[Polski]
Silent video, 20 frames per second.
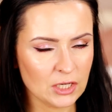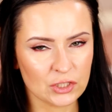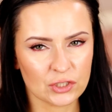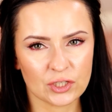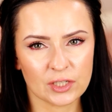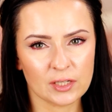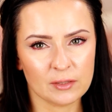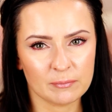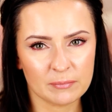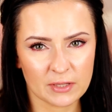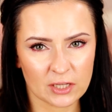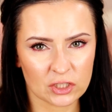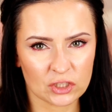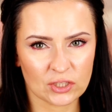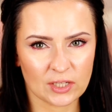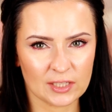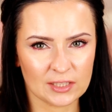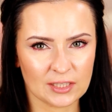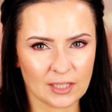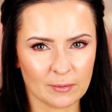czyli
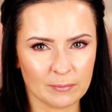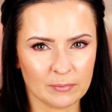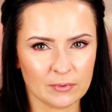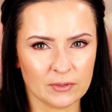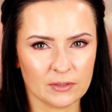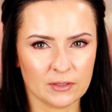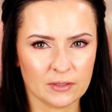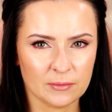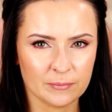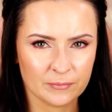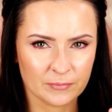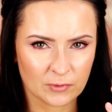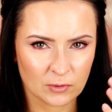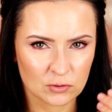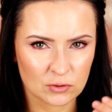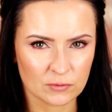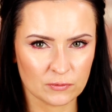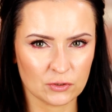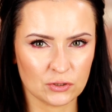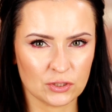pierwszy etap
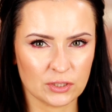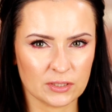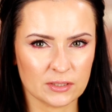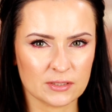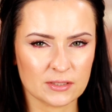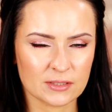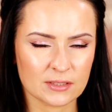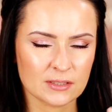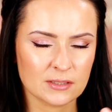oczywiście